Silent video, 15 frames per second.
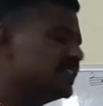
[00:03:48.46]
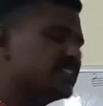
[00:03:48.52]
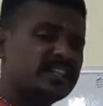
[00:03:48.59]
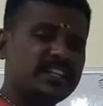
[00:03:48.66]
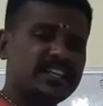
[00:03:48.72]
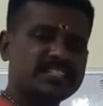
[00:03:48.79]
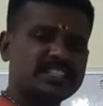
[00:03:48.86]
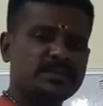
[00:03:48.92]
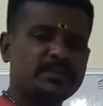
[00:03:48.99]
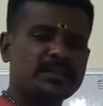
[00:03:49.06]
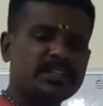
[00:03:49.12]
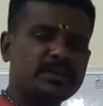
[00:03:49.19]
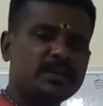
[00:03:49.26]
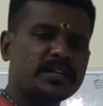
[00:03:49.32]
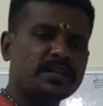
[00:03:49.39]
இருதய
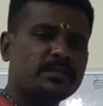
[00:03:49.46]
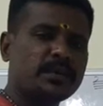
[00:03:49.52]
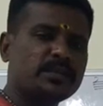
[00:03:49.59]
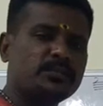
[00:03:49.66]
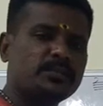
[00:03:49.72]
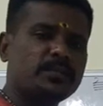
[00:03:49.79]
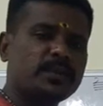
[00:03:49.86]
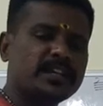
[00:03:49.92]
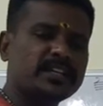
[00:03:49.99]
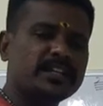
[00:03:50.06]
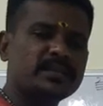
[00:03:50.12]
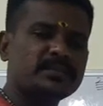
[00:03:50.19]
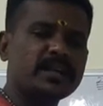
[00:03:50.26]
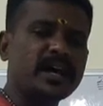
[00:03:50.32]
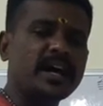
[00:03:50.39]
சம்பந்தப்பட்ட படிப்பு
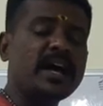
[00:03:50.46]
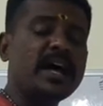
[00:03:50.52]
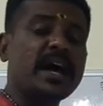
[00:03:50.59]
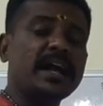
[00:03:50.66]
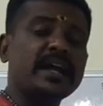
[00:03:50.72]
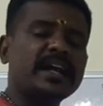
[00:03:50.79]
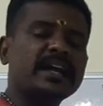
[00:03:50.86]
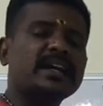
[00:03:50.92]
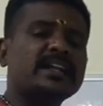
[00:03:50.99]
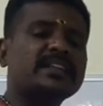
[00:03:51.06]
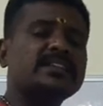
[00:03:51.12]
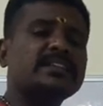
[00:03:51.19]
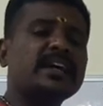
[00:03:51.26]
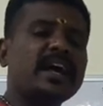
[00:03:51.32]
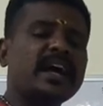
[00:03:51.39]
படிக்கணும்னா
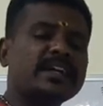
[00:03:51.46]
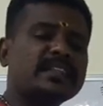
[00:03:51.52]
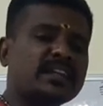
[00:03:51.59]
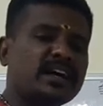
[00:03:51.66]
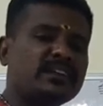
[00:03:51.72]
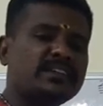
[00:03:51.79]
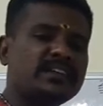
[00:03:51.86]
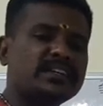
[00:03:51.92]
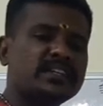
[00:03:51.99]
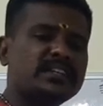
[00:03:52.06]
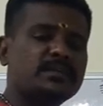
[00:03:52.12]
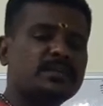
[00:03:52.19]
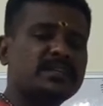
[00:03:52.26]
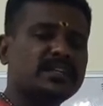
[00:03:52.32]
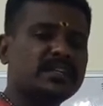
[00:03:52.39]
லக்னத்துக்கு ஐந்தாம்
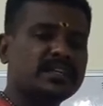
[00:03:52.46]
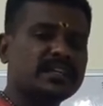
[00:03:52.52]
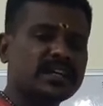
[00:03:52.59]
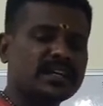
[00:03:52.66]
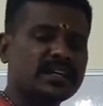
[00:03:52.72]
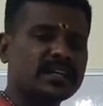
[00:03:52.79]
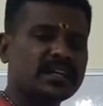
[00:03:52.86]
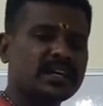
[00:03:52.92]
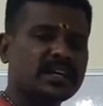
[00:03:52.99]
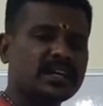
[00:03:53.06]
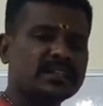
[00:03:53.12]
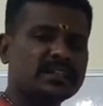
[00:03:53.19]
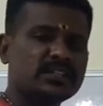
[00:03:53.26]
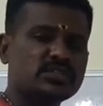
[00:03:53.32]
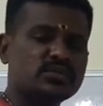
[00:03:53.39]
வீட்டதிபதி கிரக
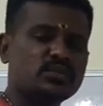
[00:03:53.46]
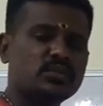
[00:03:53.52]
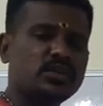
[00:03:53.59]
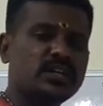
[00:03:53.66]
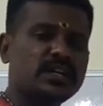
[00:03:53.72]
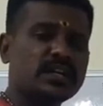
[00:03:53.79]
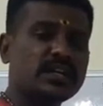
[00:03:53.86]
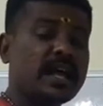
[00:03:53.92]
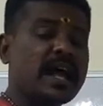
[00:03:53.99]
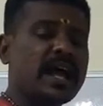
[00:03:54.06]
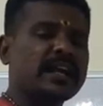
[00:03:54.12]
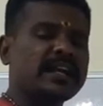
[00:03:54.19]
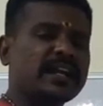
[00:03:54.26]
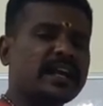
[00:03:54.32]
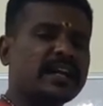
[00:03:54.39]
கரகத்தில் சூரியன்
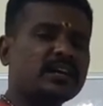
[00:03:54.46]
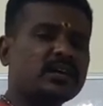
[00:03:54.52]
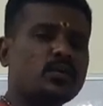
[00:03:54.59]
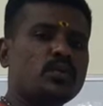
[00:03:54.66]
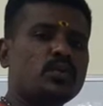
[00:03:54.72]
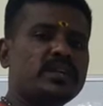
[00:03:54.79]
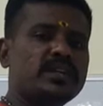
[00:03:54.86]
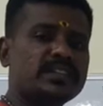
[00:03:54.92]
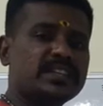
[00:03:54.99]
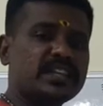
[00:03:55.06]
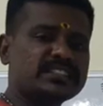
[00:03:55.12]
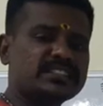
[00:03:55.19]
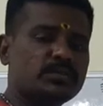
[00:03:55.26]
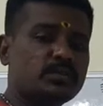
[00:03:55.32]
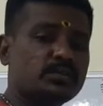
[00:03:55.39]
நடக்கக்கூடிய
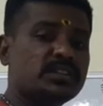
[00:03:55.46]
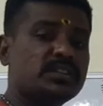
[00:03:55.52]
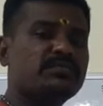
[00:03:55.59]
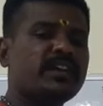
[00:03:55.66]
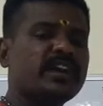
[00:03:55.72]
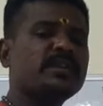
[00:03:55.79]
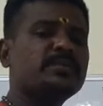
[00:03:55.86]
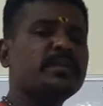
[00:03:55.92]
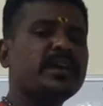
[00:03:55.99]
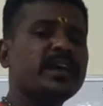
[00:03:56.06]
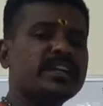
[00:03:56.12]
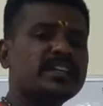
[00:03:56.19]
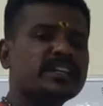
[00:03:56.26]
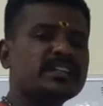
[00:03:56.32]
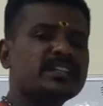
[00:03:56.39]
தசபுத்தி
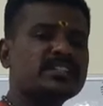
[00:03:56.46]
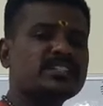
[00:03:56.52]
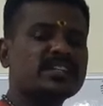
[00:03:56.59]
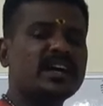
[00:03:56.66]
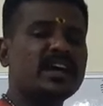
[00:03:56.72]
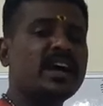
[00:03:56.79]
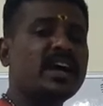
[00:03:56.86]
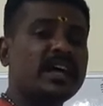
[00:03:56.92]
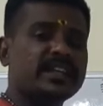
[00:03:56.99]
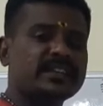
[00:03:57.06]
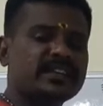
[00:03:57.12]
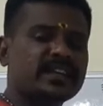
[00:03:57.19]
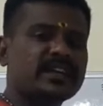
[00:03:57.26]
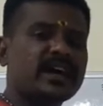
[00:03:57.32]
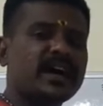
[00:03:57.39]
வலிமையாக இருந்துச்சுன்னா
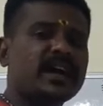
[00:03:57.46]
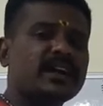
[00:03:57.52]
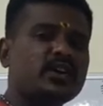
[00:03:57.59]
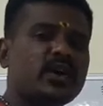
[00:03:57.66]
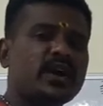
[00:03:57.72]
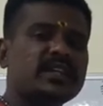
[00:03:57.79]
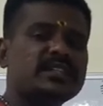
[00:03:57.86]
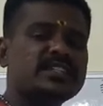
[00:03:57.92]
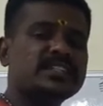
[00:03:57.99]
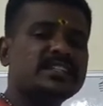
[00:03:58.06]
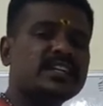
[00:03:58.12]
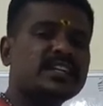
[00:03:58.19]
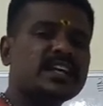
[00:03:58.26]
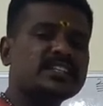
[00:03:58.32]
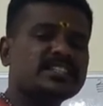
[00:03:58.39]
இந்த கார்டியாலஜி
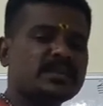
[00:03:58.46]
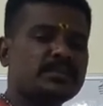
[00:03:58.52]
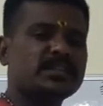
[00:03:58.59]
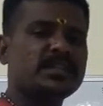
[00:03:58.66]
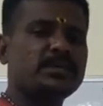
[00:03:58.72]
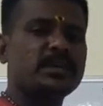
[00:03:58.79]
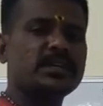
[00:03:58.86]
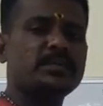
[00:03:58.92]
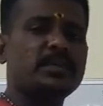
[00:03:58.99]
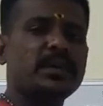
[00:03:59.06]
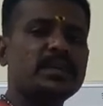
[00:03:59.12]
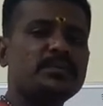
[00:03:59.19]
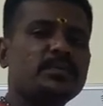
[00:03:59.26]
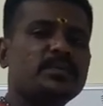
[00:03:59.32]
இருதய சம்பந்தப்பட்ட படிப்பு